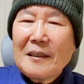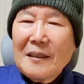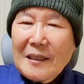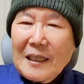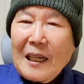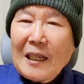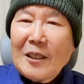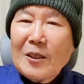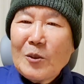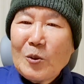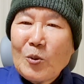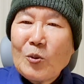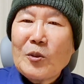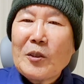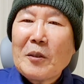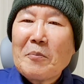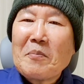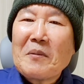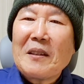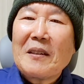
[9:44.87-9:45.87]
나는
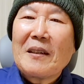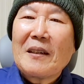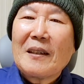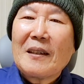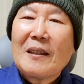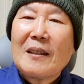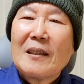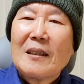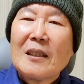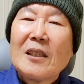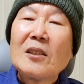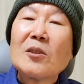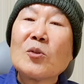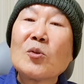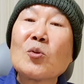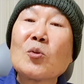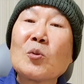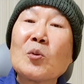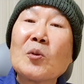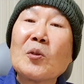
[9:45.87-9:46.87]
유죄입니다. 예,
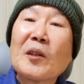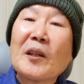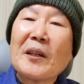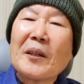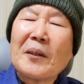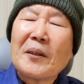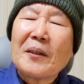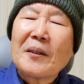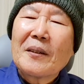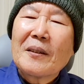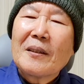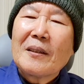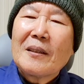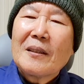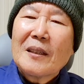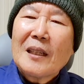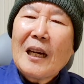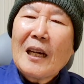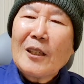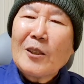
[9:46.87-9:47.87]
수긍을 해요.
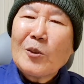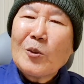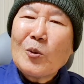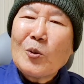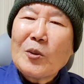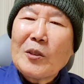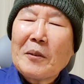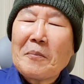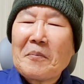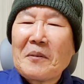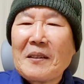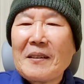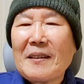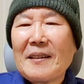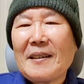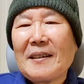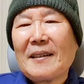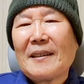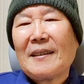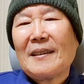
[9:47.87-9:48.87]
나는
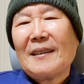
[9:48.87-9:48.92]
유죄입니다.